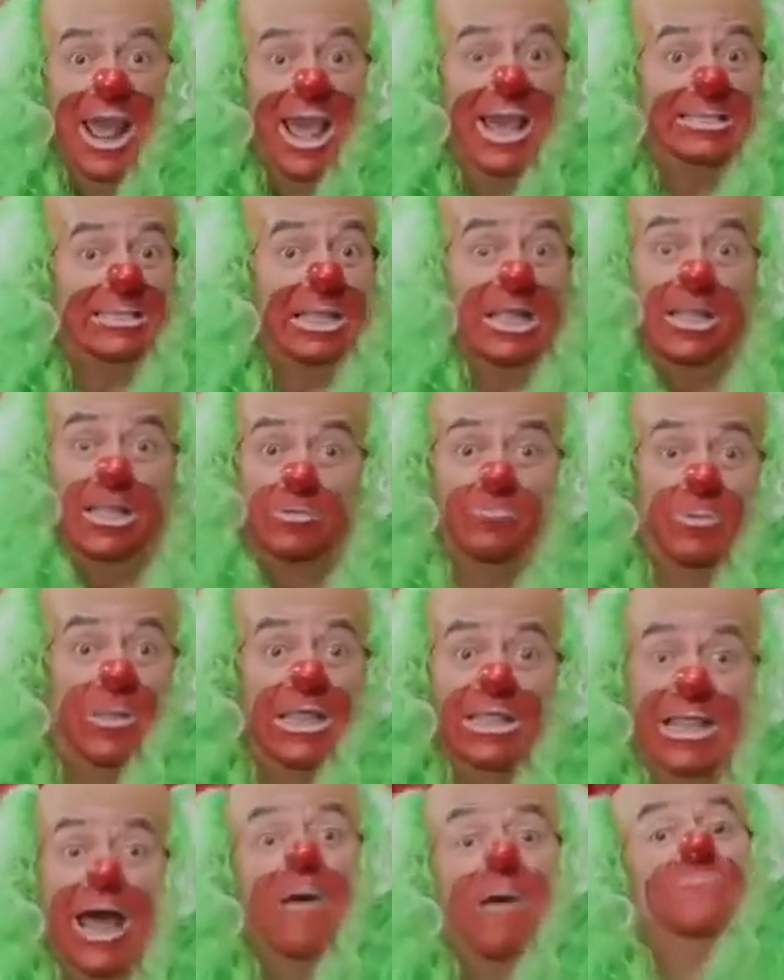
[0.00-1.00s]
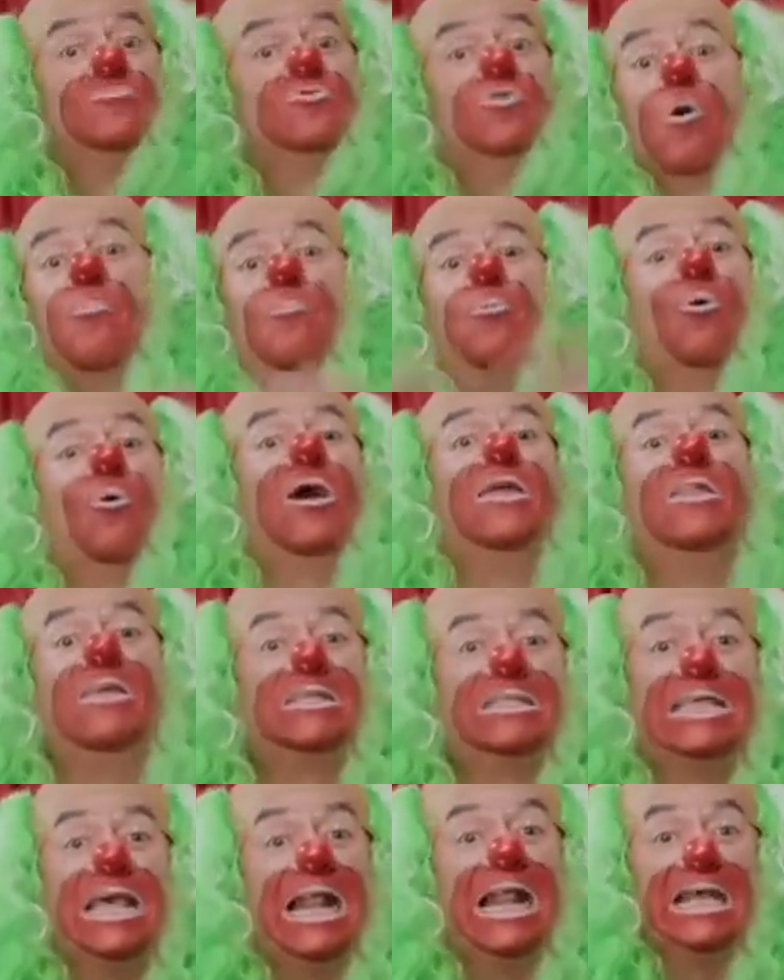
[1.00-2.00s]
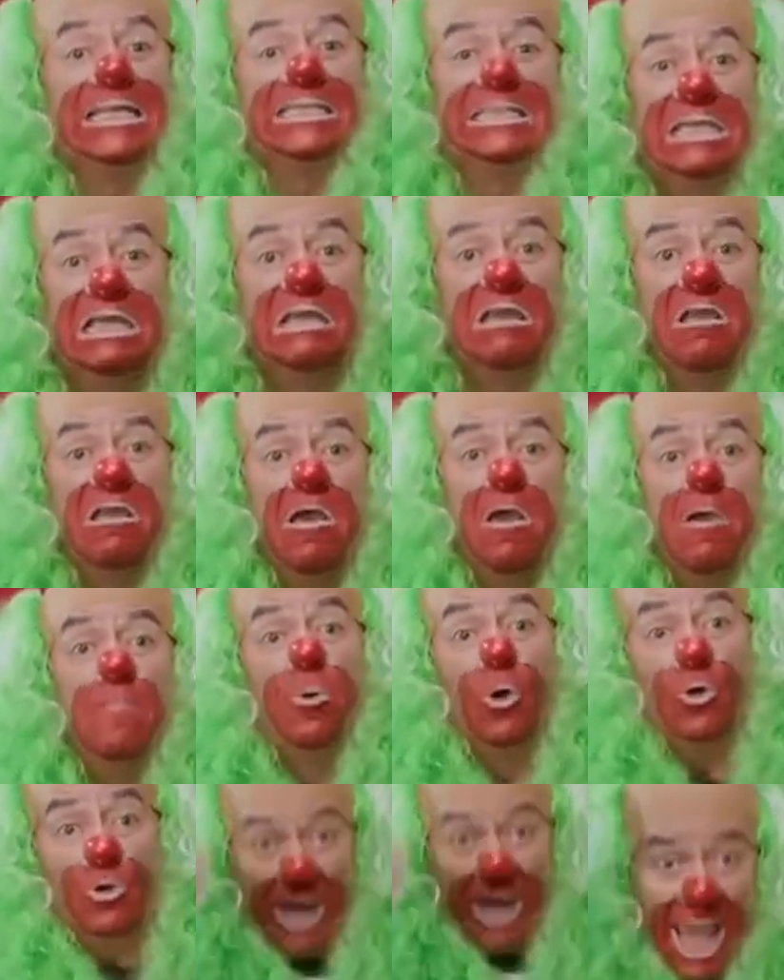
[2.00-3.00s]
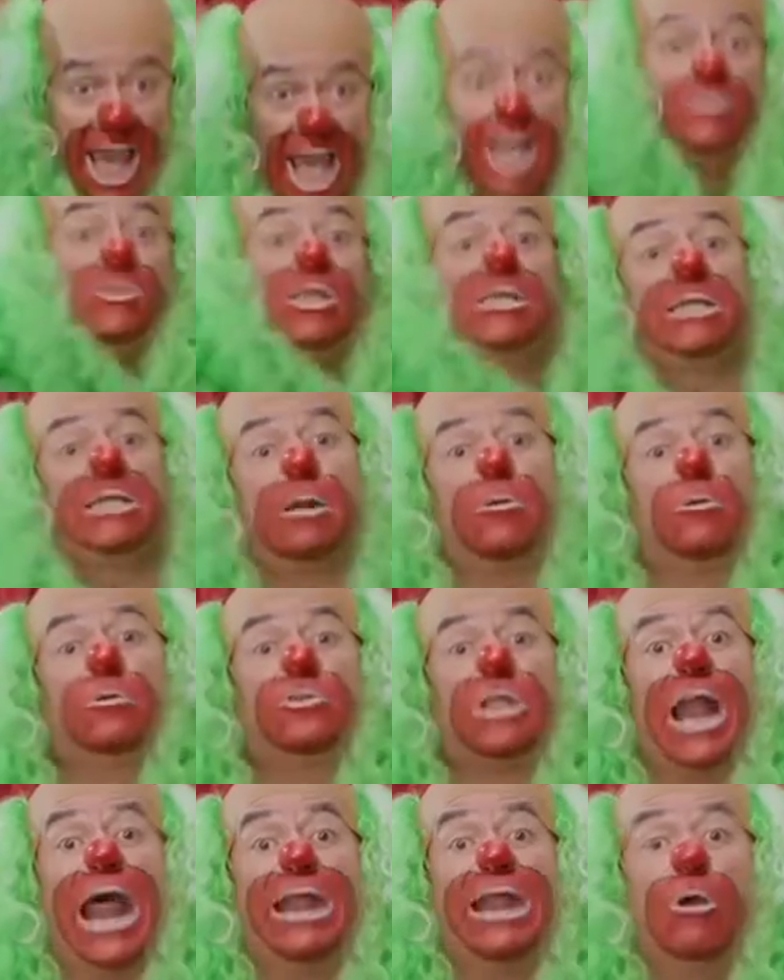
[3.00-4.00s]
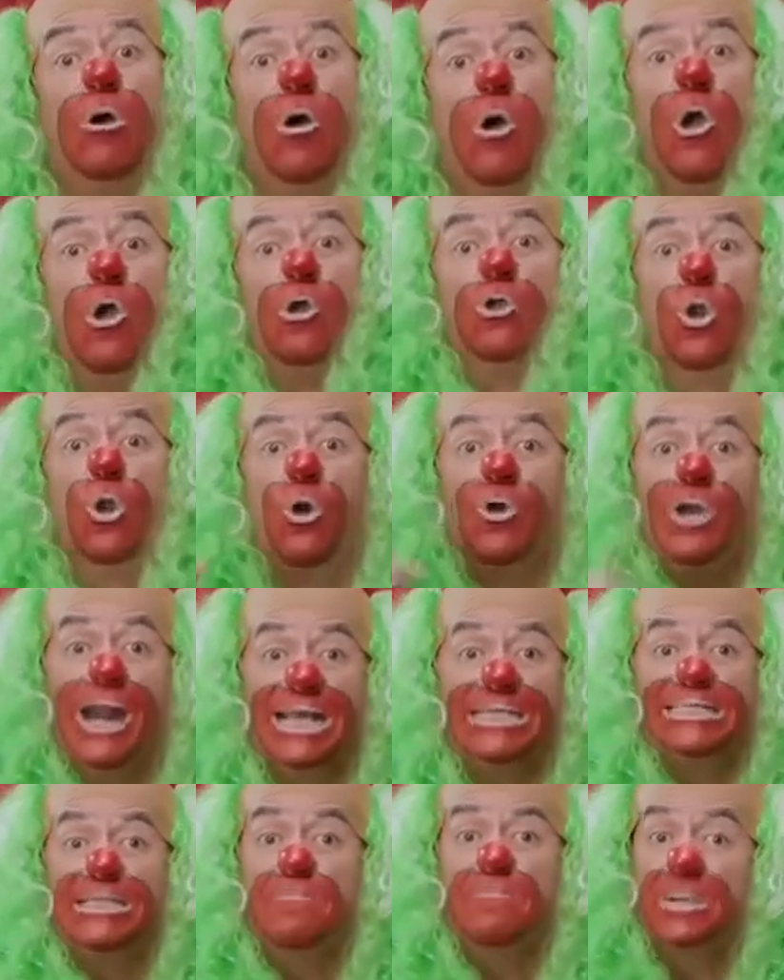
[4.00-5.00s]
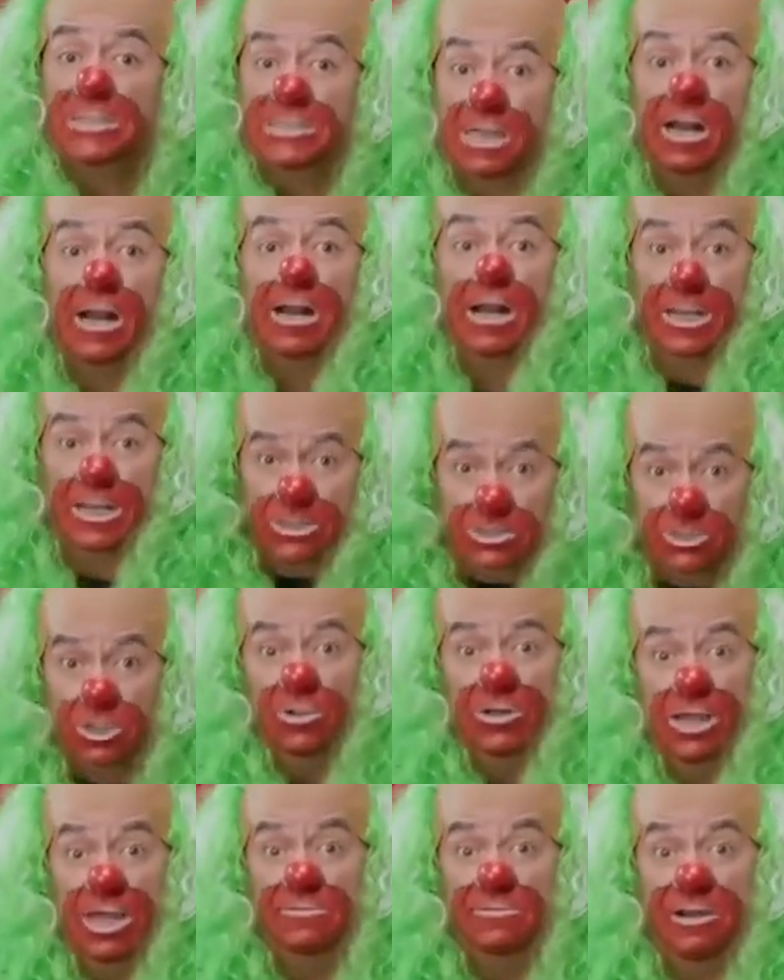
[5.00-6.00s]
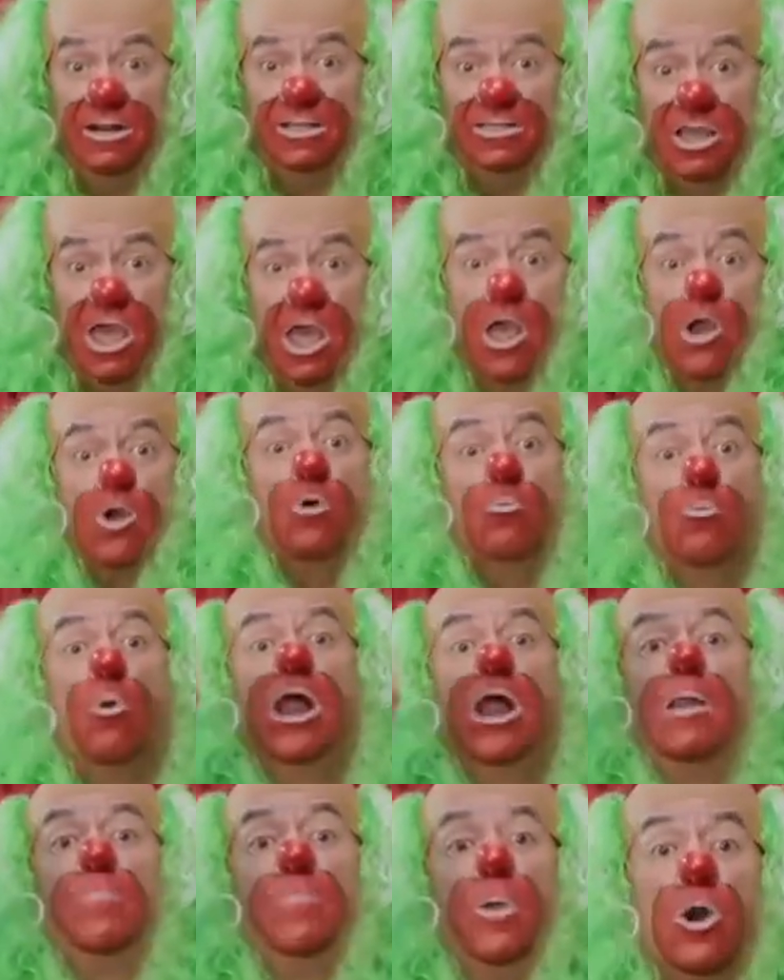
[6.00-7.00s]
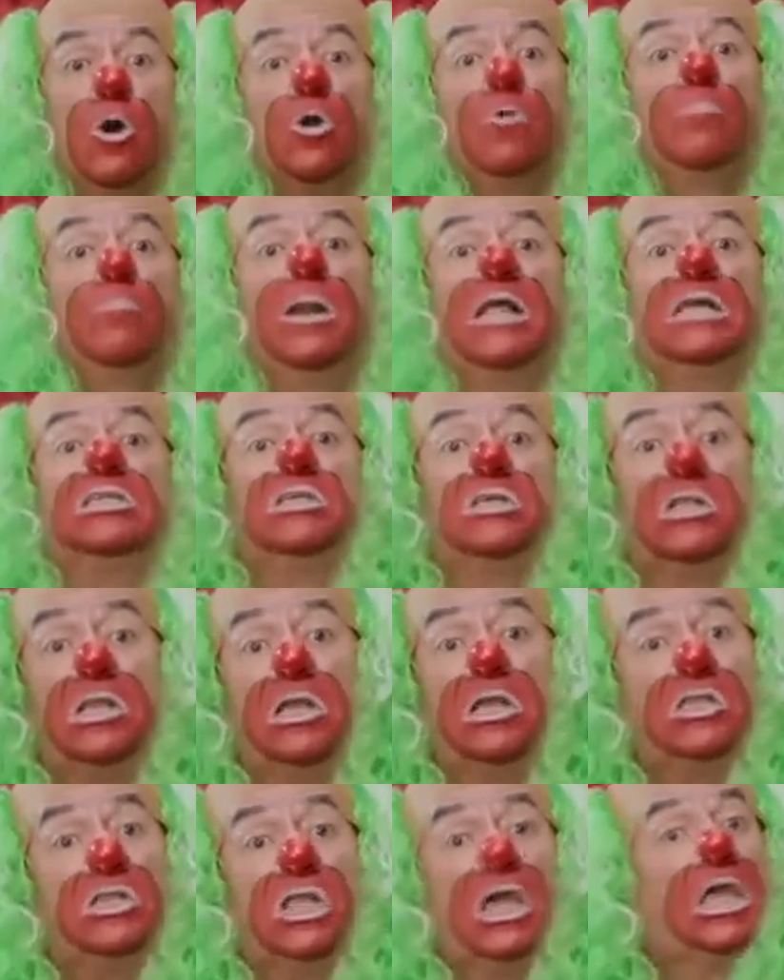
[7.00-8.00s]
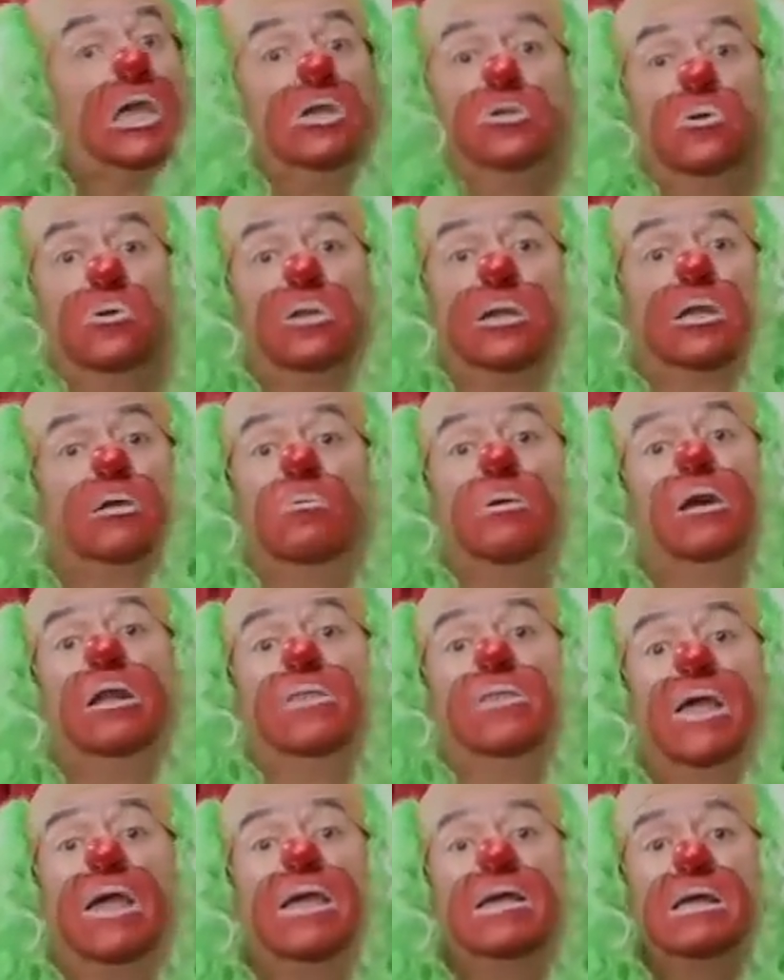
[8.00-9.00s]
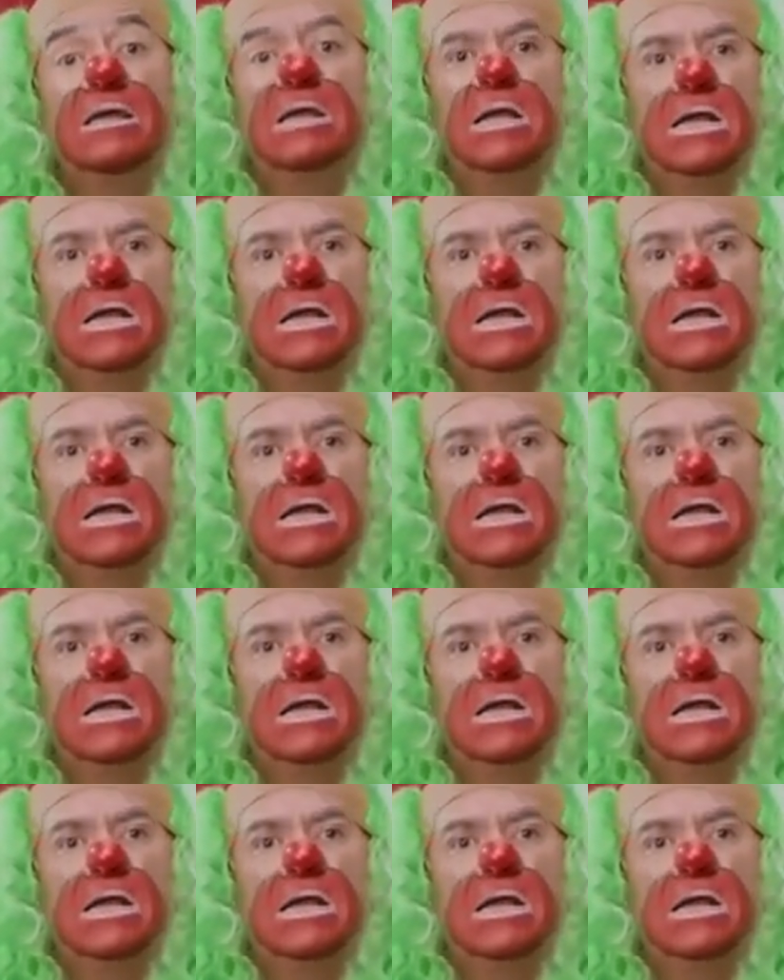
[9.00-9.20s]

Esta despedida no puede ser así, porque antes, al contrario, lograste pasar a la historia, Andrés, como el peor presidente que yo recuerde.